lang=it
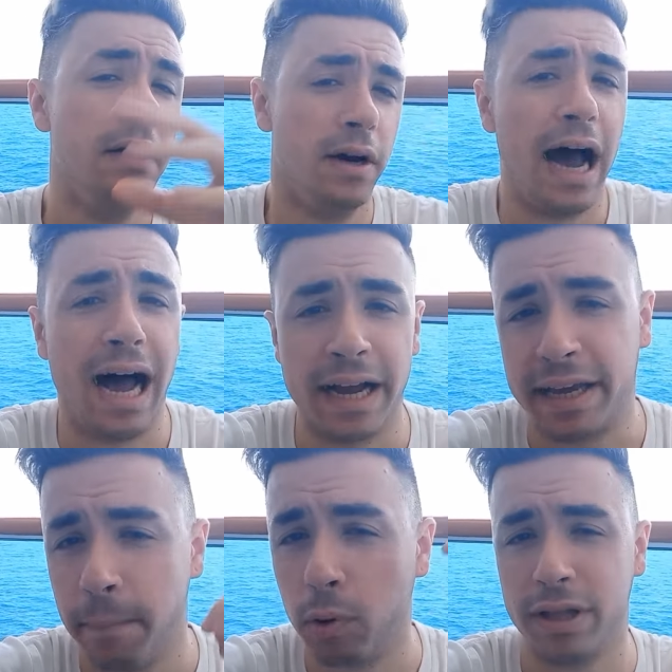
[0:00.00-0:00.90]

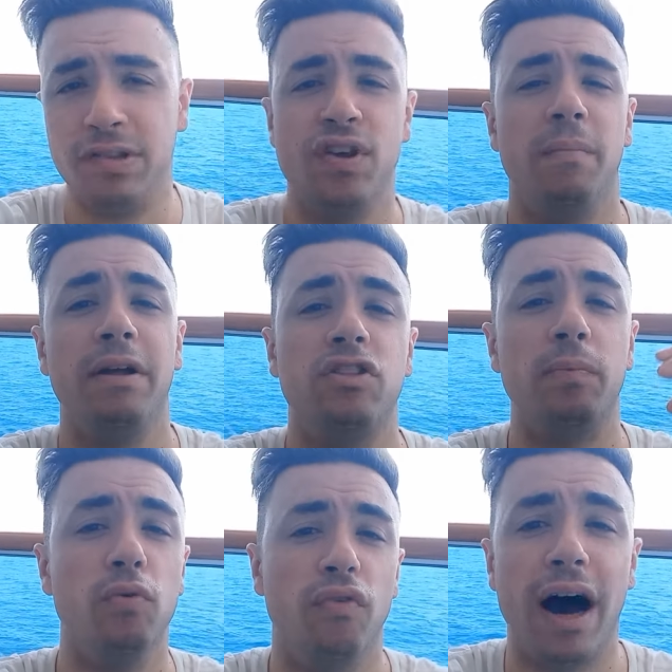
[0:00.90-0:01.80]
anche potenzialmente
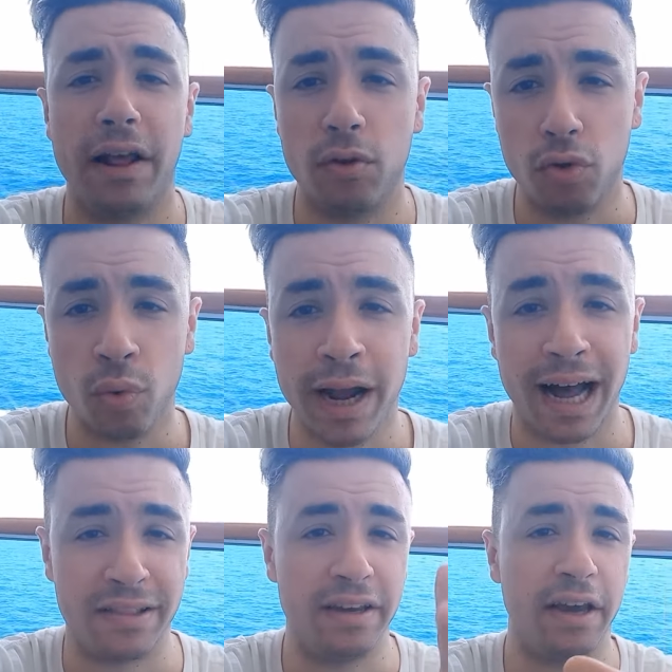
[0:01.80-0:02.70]
più valido di un
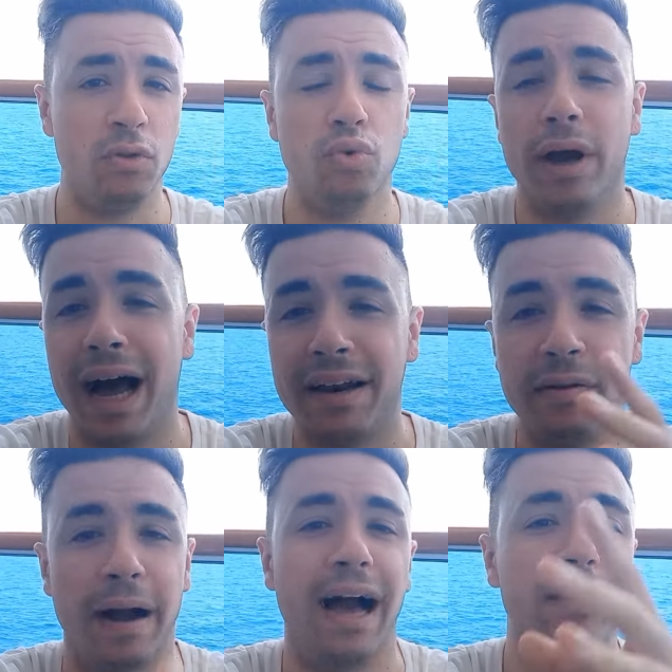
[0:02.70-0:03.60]
Gatti che in due anni
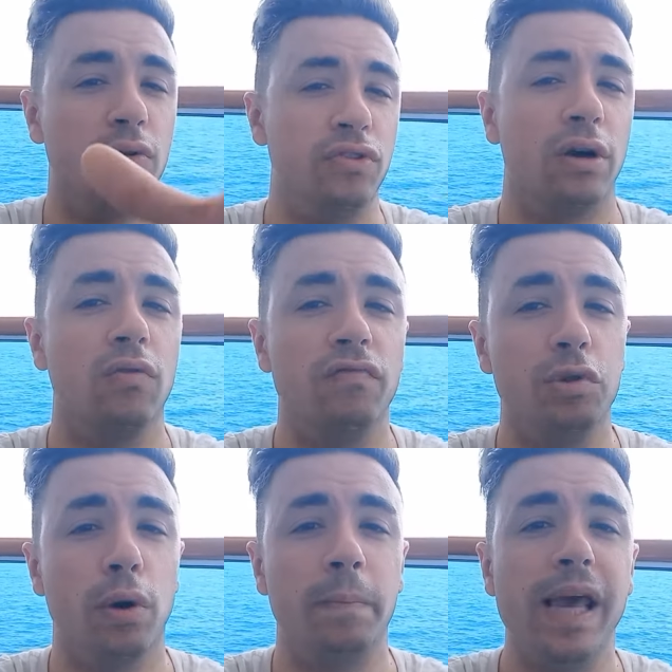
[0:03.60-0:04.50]
magari non ti ha
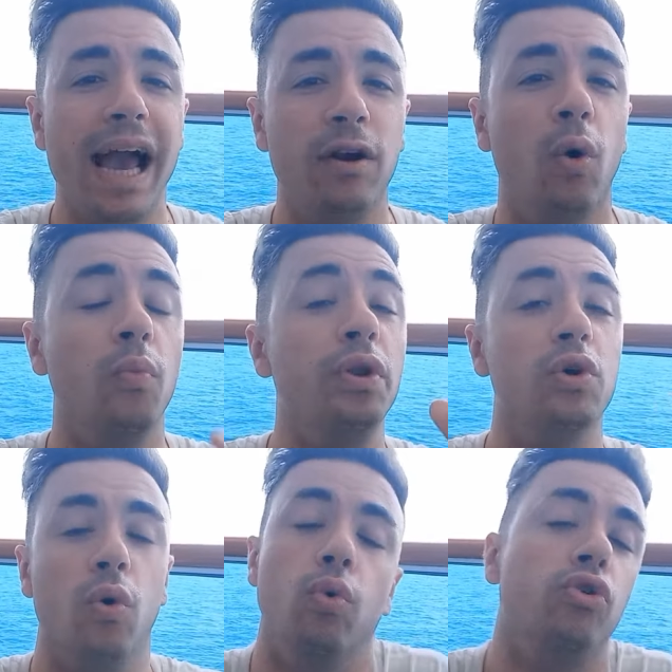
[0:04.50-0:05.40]
convinto appieno, un
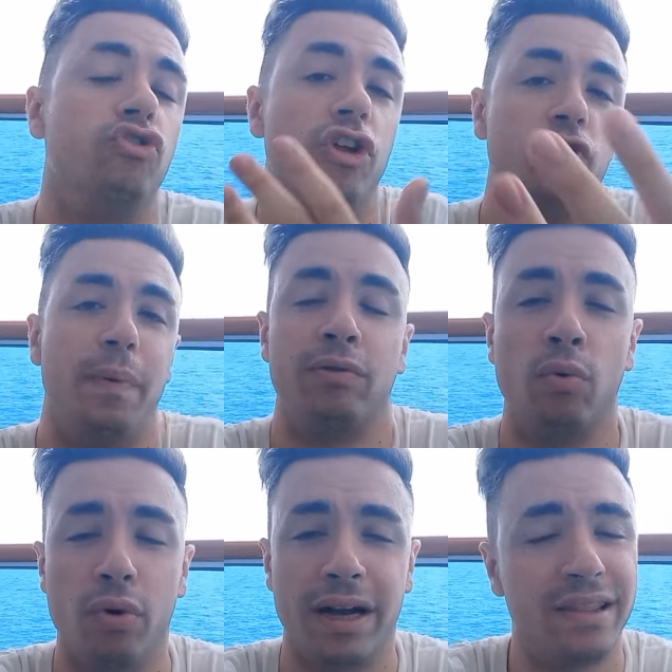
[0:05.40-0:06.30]
Nicolussi rispetto a un
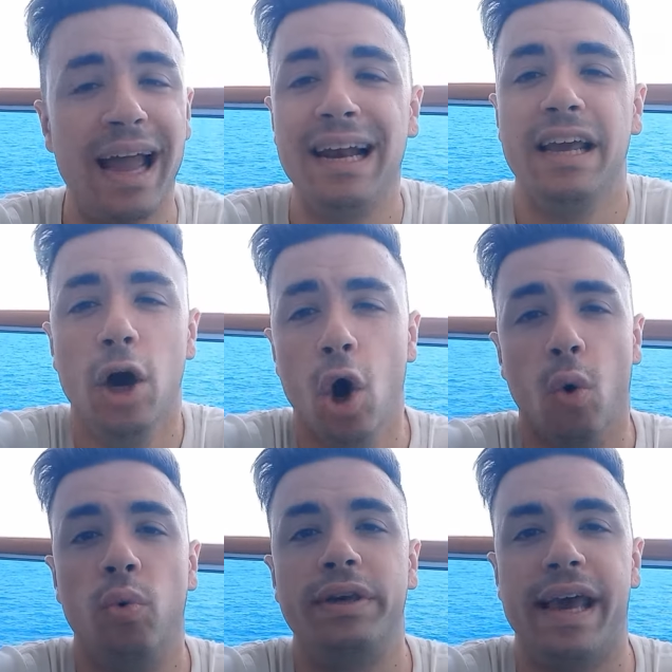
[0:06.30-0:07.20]
Locatelli,
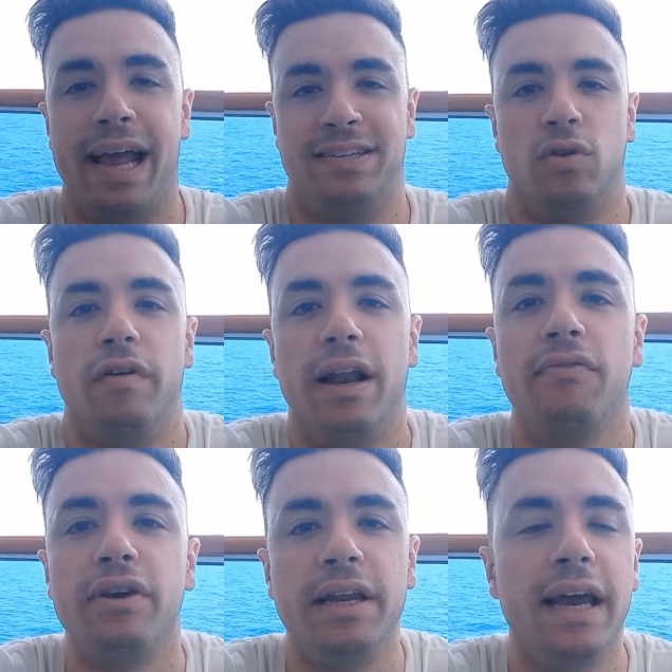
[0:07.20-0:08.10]
un Chiesa dove alla
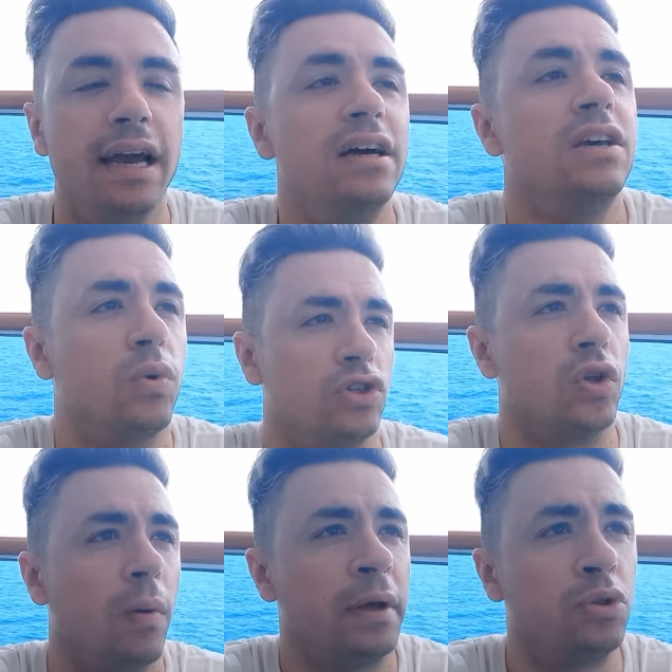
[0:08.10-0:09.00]
fine in questo
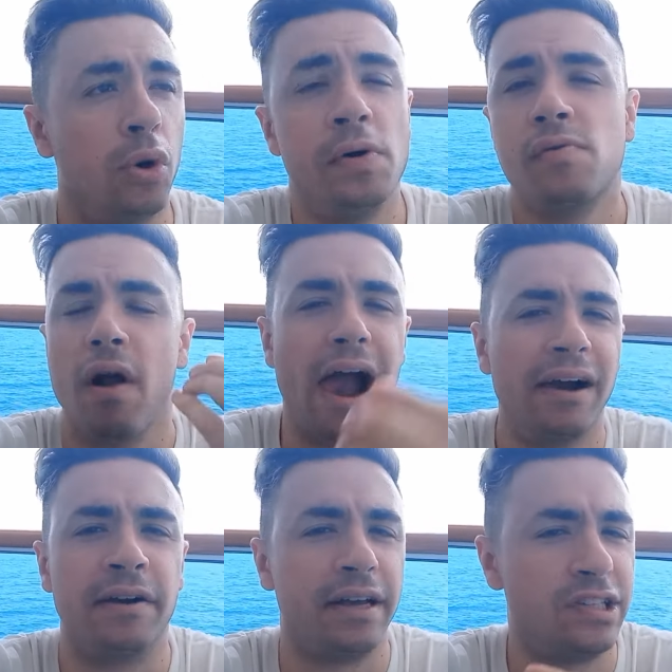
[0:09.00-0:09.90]
momento,
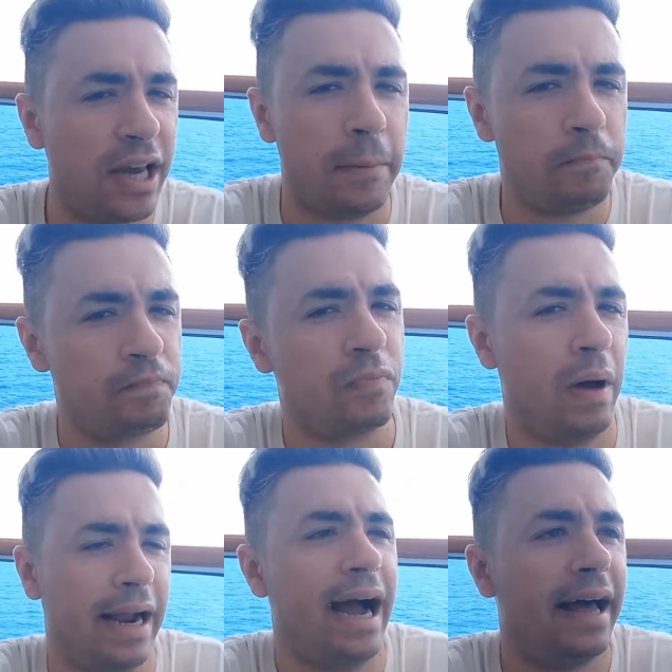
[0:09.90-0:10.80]
anche se
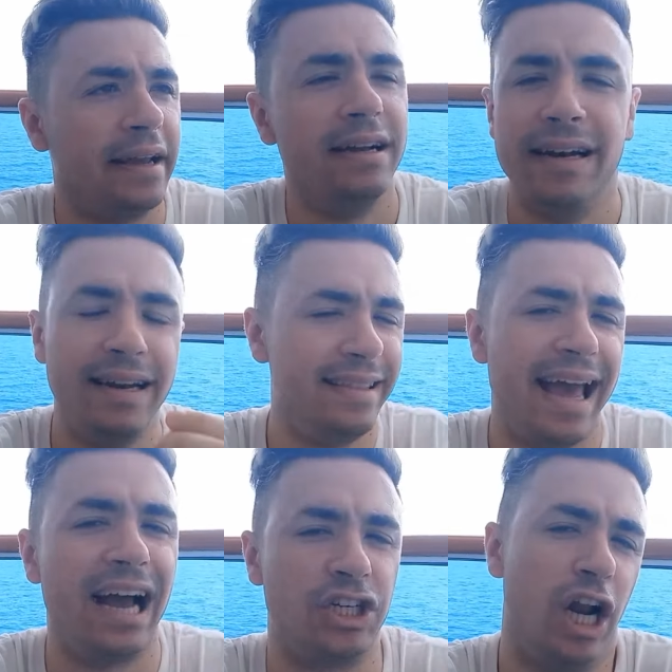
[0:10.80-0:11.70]
magari
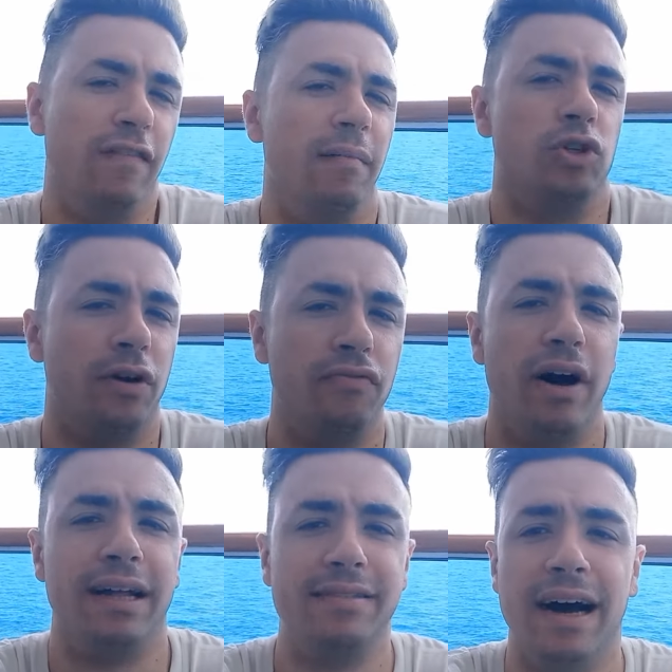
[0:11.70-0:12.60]
l'idea ce l'avevamo già
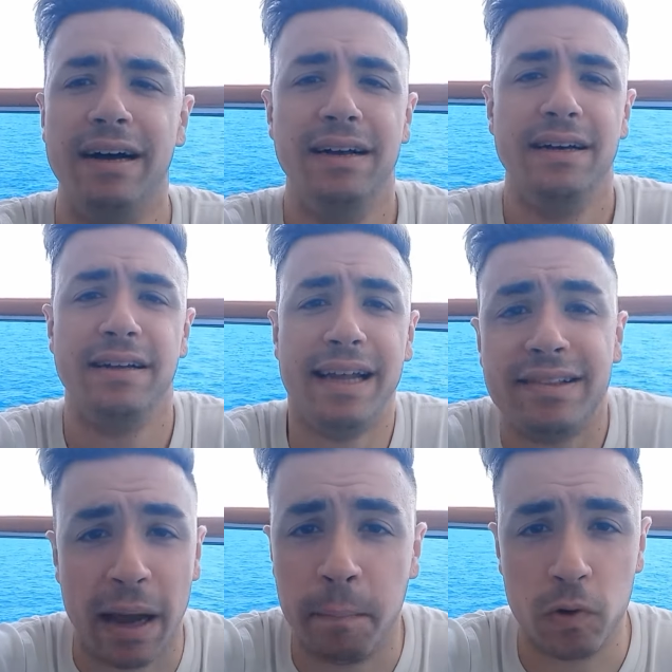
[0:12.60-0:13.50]
fatta, il
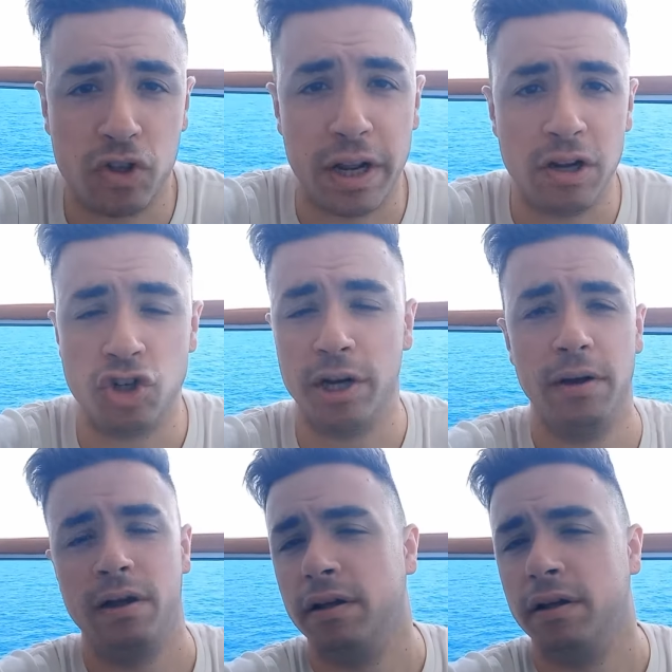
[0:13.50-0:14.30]
tempo stringe.